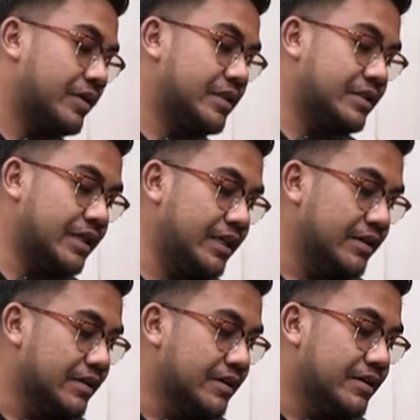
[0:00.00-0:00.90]
kondisi
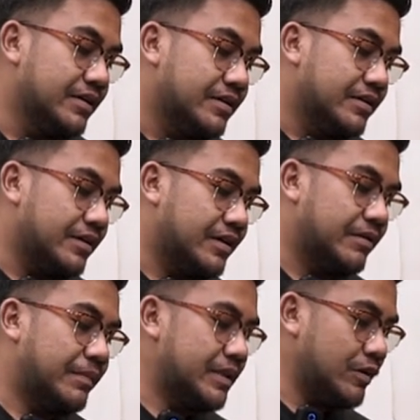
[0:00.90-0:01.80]

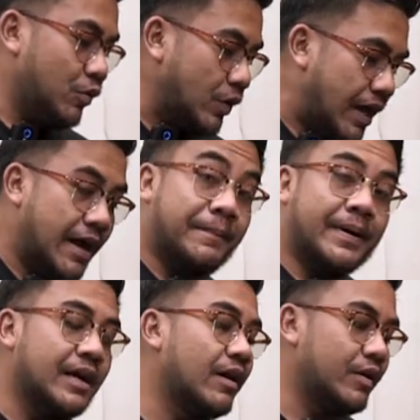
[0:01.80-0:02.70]
uh, masih kurang apa
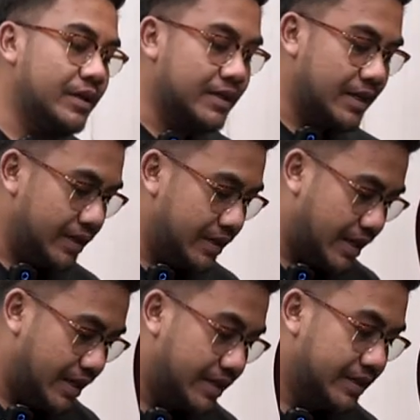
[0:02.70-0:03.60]
enggak olinya
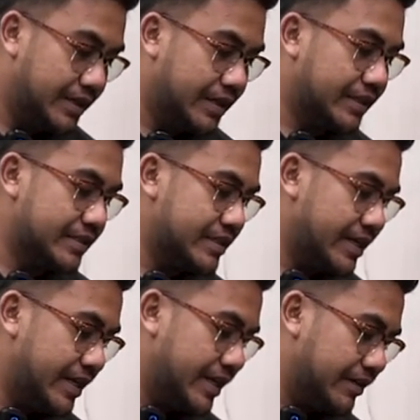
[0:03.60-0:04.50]
nah ini kita
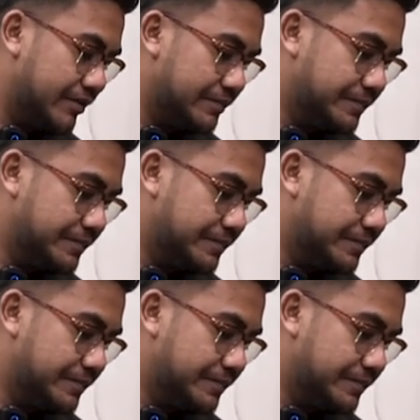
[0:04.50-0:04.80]
cek